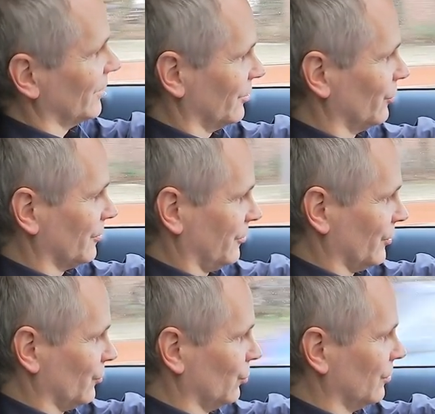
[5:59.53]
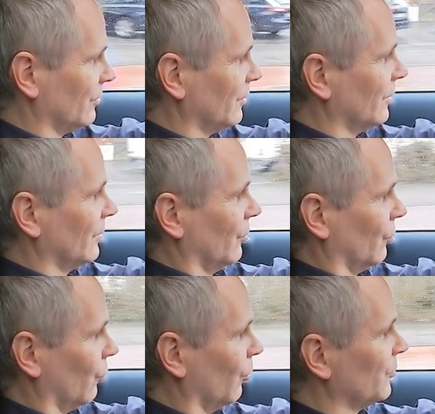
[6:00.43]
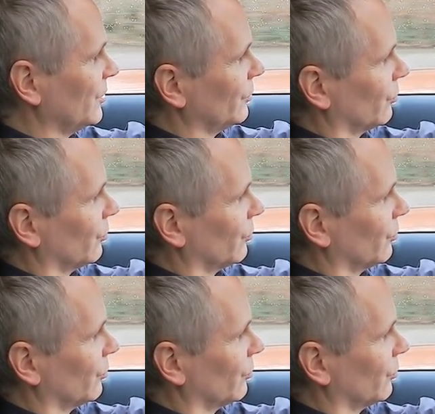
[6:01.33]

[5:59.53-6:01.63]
und werde dort versuchen, um